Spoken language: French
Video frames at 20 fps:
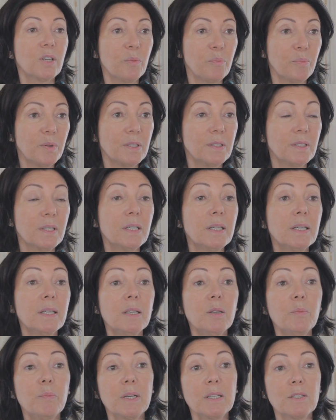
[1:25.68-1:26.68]

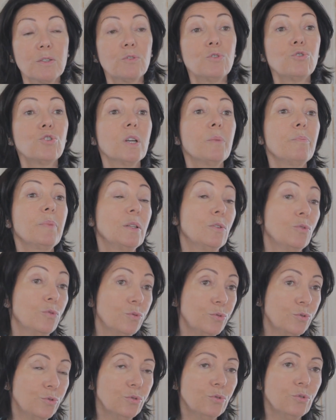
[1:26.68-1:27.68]
répéter eh ben, ce que je répète
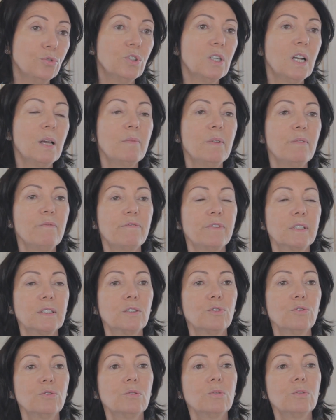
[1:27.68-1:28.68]
toujours de la même
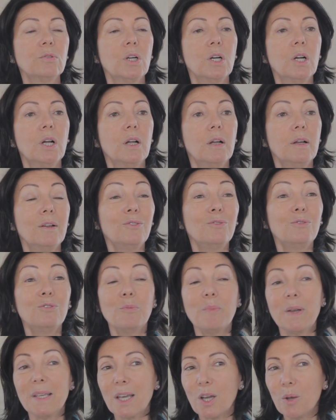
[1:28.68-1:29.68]
façon,
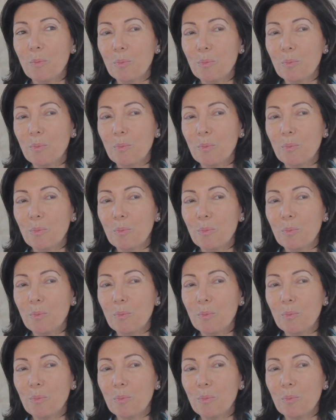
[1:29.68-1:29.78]
de manière